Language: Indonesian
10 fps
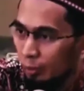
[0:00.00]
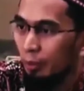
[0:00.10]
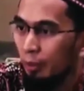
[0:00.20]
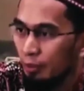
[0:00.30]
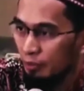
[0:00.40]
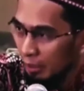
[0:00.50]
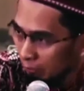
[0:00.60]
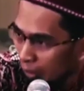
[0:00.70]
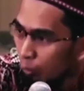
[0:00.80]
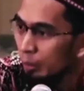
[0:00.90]
doakan,
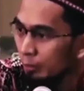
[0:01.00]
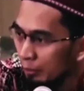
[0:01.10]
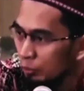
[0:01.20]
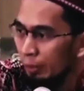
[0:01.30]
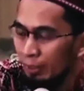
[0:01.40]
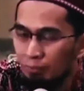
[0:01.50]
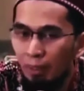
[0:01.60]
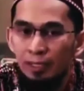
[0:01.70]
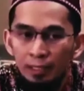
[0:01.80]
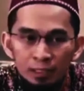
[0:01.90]
saling menguatkan, supaya
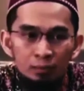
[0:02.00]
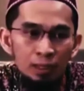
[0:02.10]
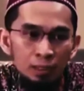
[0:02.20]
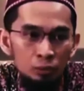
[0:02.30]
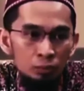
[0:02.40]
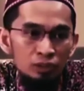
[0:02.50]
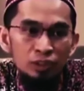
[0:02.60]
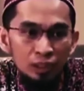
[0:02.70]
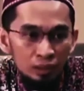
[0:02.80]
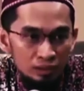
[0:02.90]
kebaikan-kebaikan itu
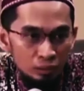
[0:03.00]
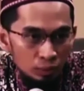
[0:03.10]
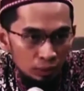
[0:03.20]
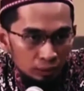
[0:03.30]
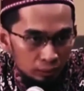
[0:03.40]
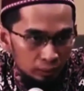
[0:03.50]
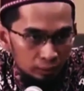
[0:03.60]
bersinergi satu dengan yang